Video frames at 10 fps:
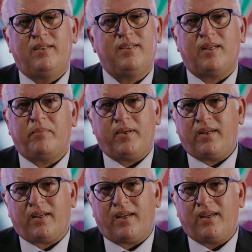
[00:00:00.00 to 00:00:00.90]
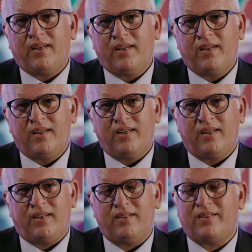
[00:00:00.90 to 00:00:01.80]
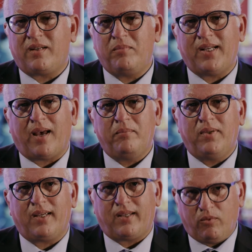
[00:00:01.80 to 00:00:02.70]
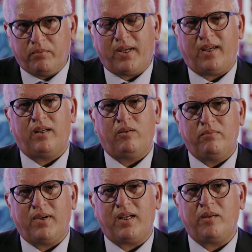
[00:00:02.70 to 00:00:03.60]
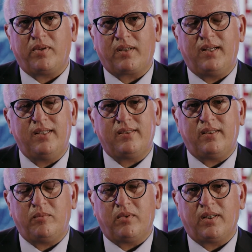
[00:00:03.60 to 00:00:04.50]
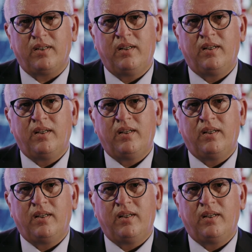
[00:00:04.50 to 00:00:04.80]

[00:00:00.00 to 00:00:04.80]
di sapere interminabile, che è un bene, un bene perché li stimola.